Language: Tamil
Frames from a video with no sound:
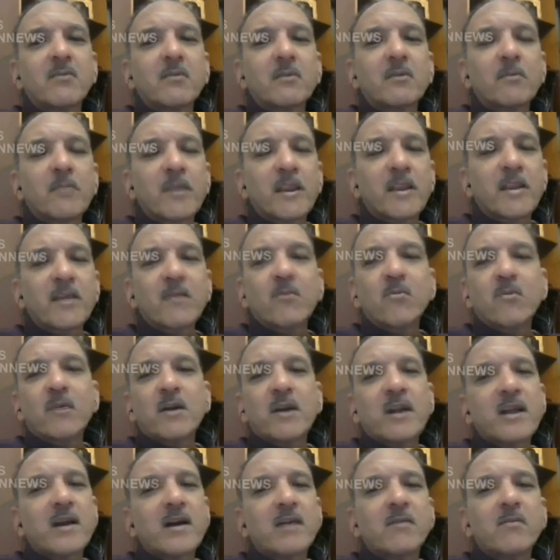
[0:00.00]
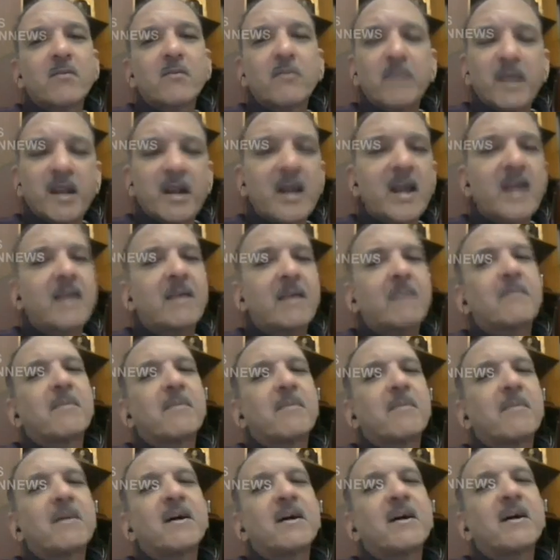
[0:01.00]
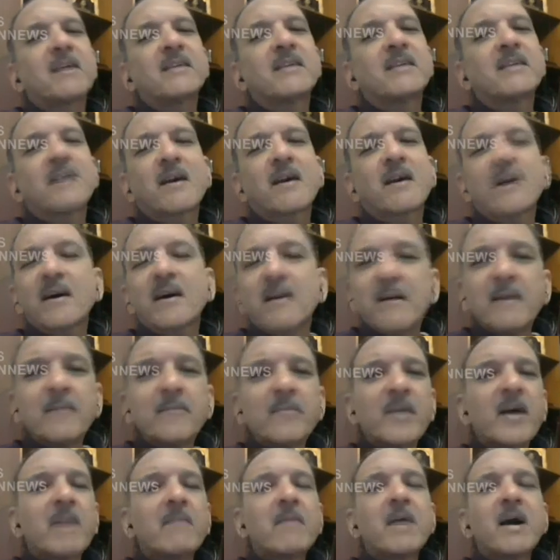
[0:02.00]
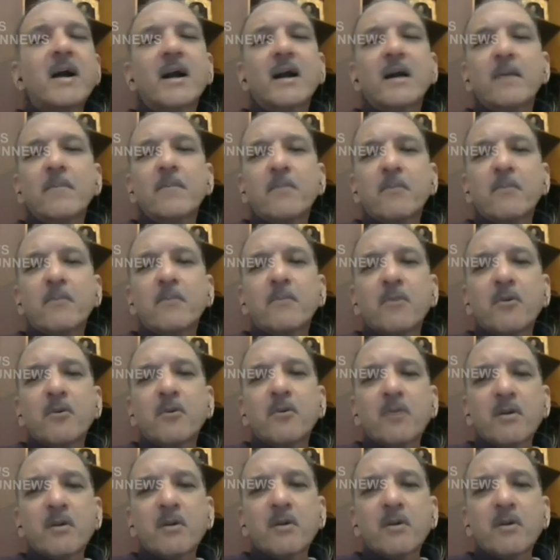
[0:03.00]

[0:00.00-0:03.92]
ஒரு பெரிய கூட்டணியாகவும் இல்லை பாஜக தமாக போன்ற